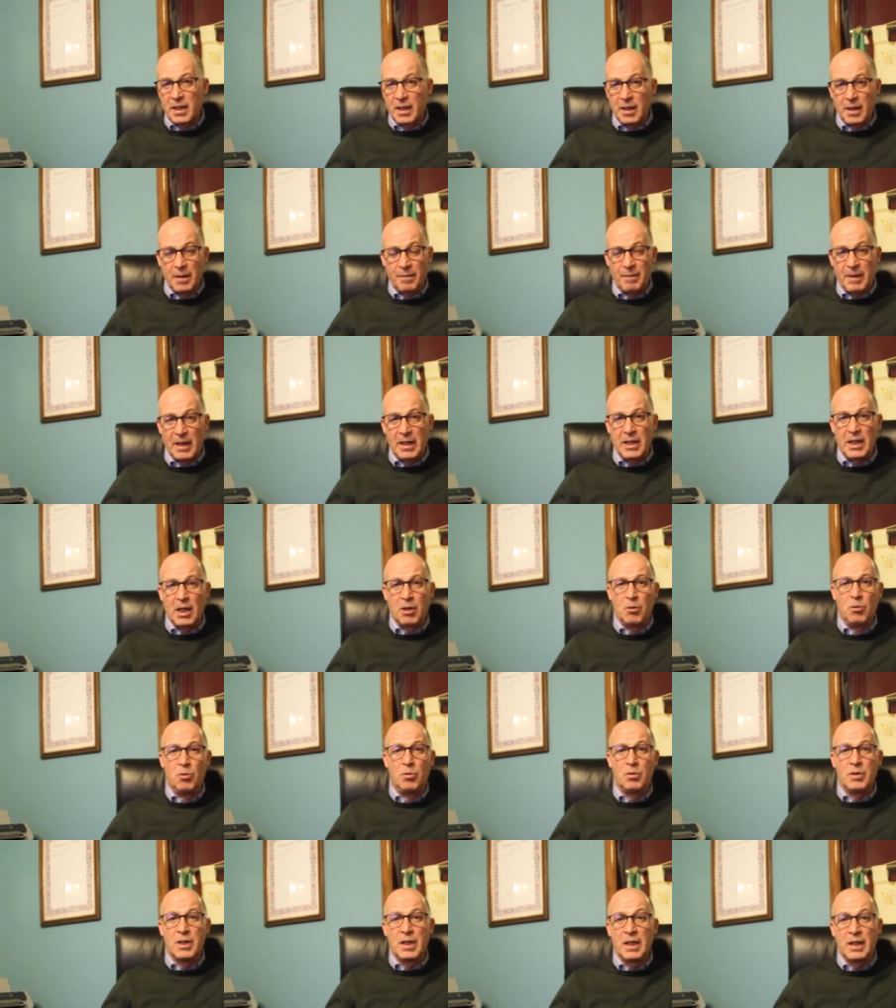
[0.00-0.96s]
eh, per, gli
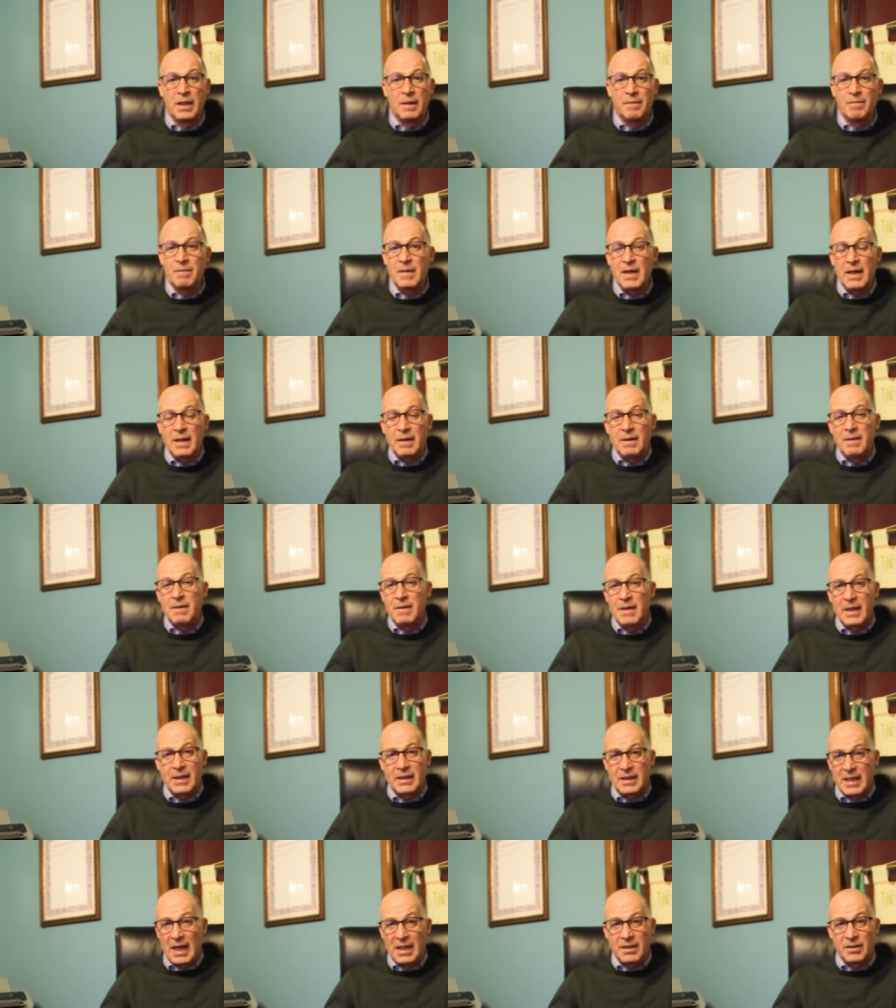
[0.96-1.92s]
alunni eh,
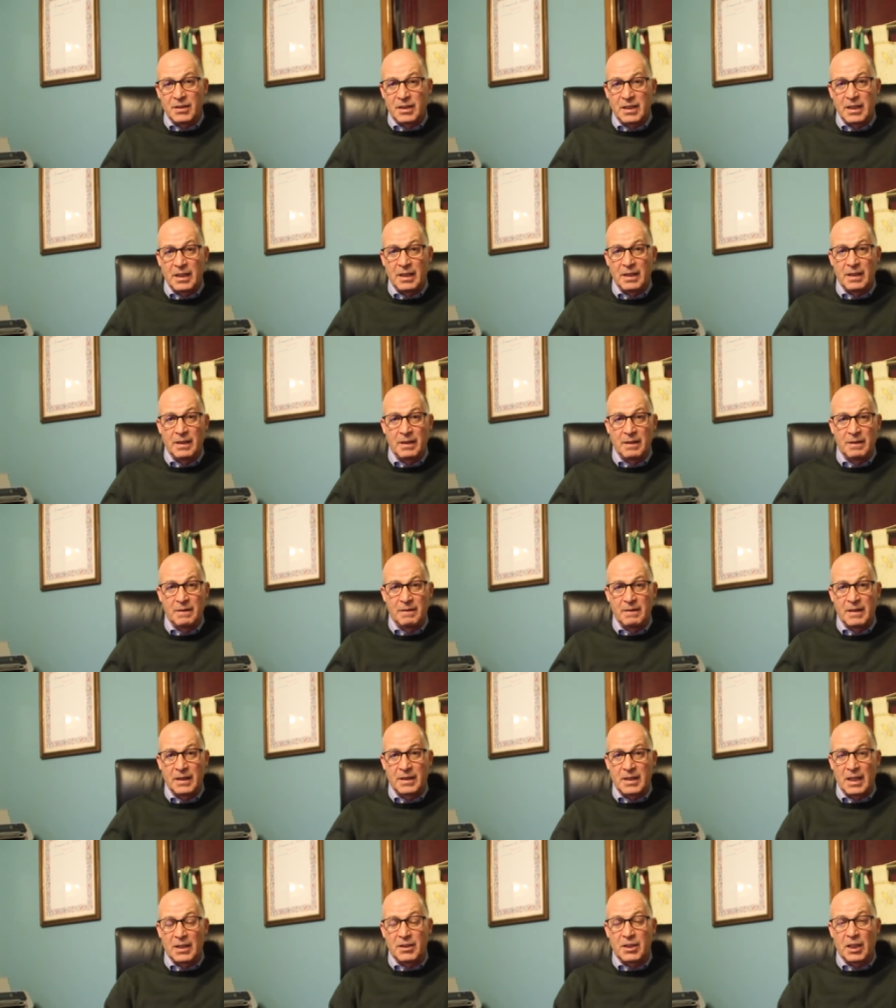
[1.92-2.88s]
e, tanti,
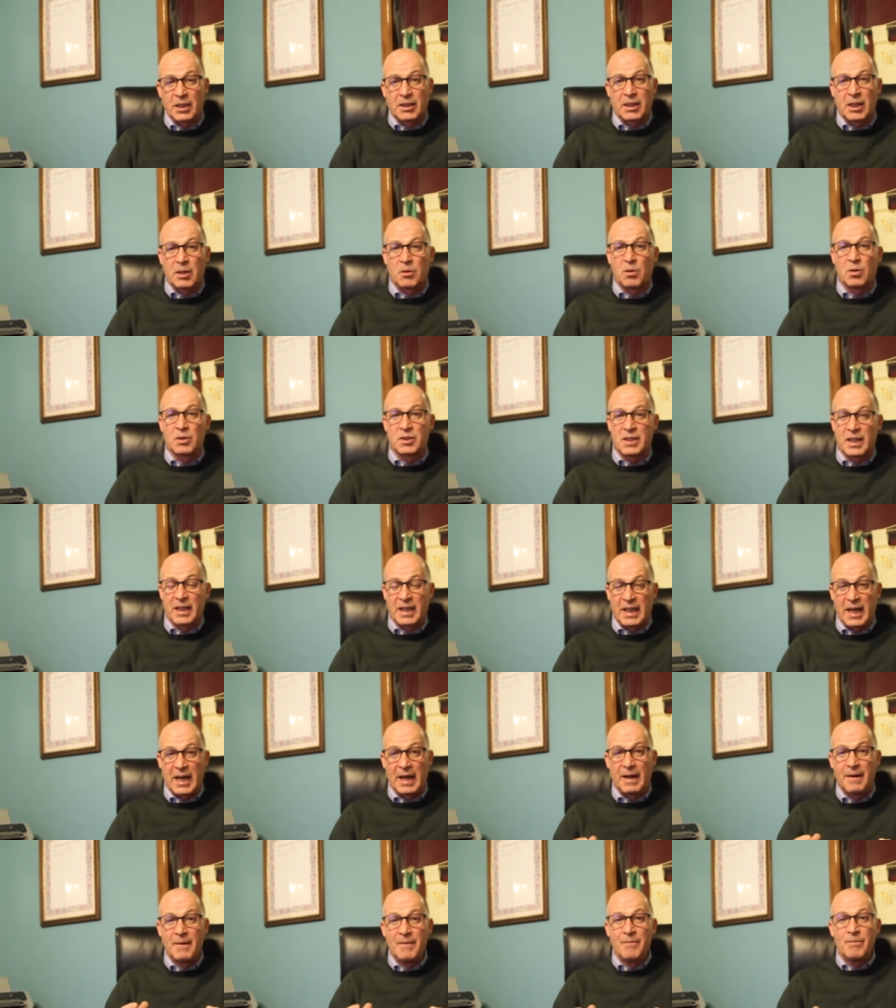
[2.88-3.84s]
e tante altre cose
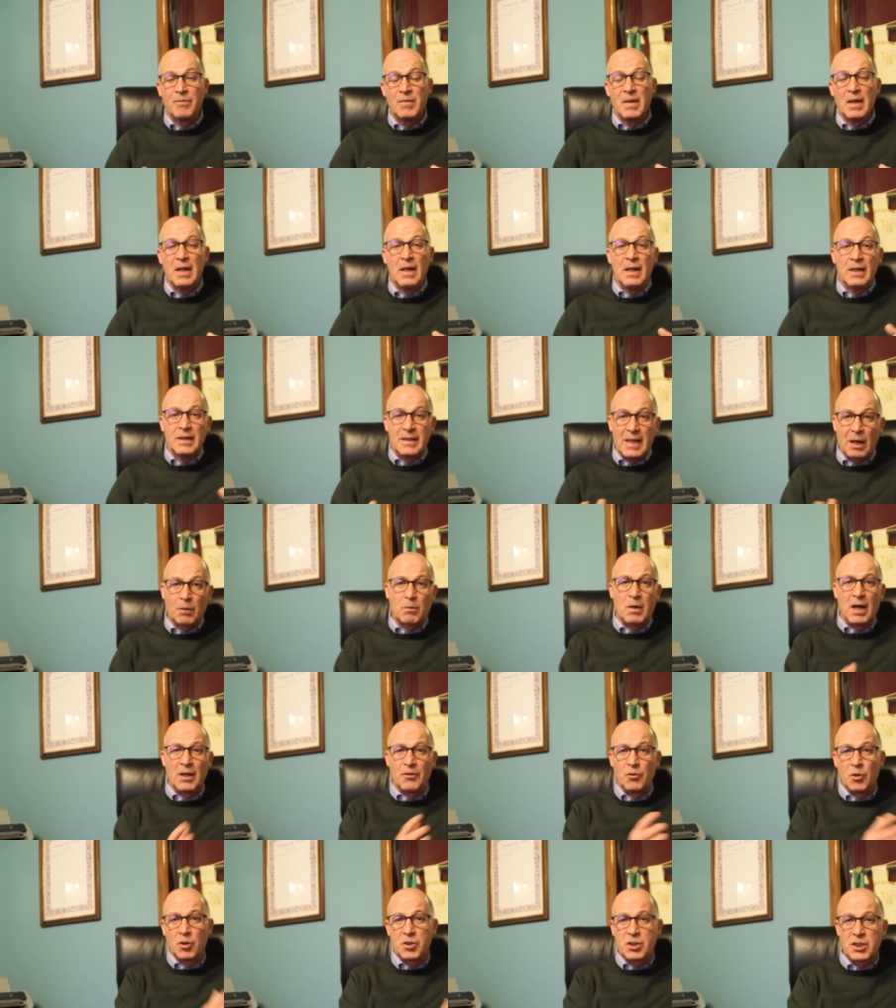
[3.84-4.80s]
che da
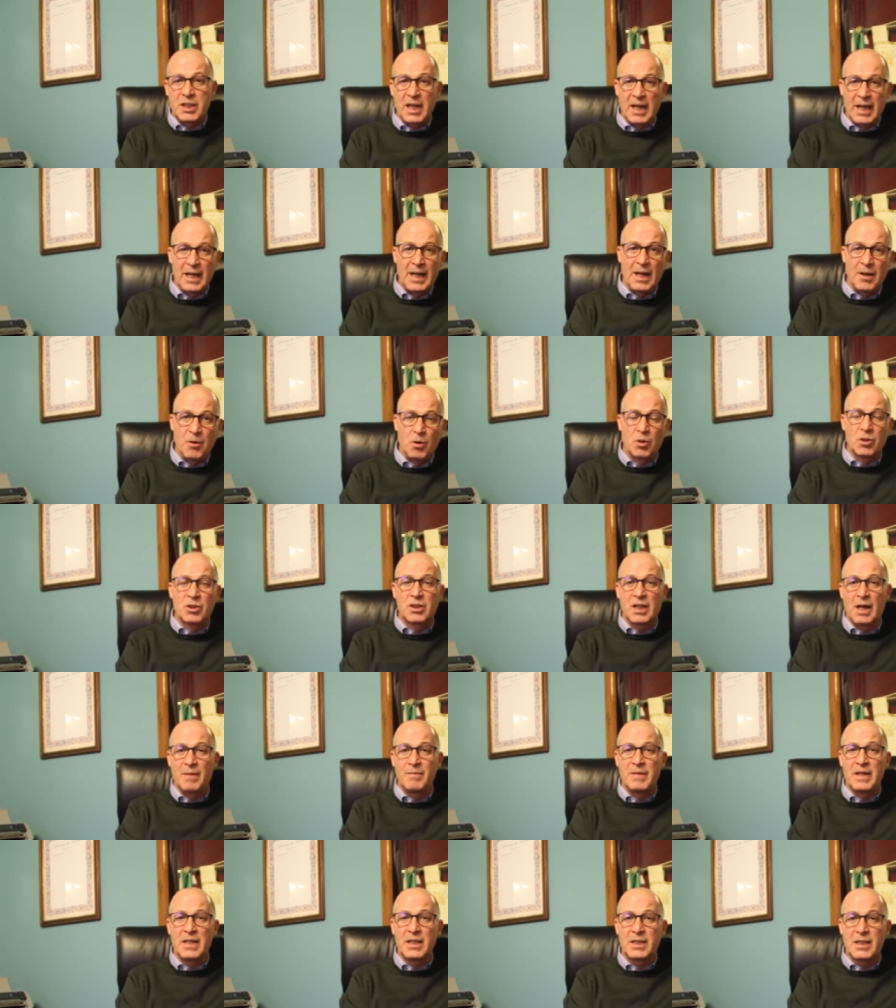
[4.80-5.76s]
quando c'è la nostra
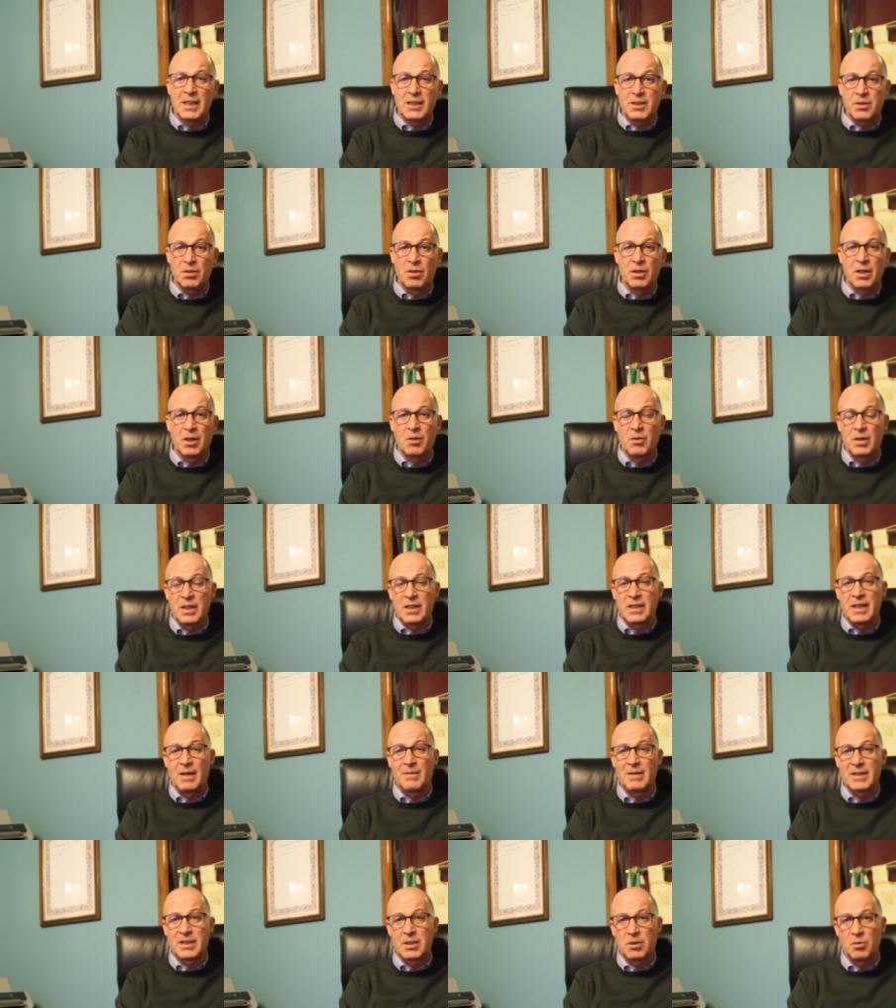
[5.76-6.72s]
amministrazione noi
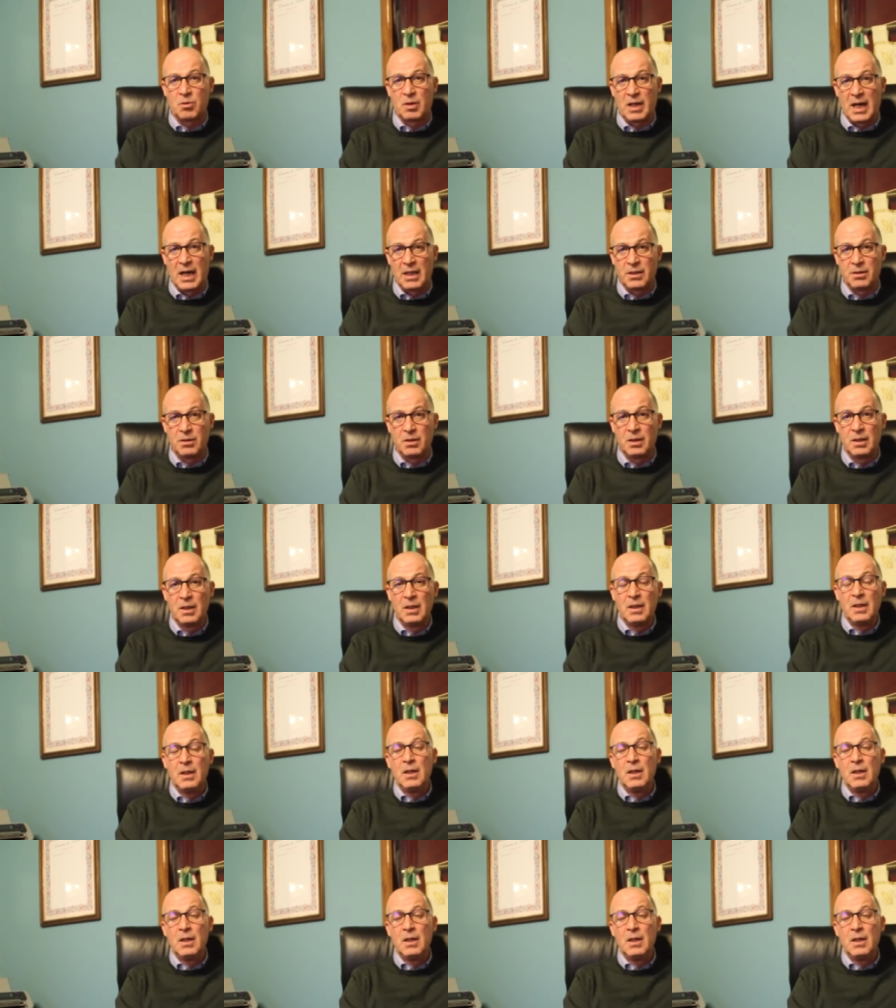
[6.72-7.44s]
stiamo assicurando.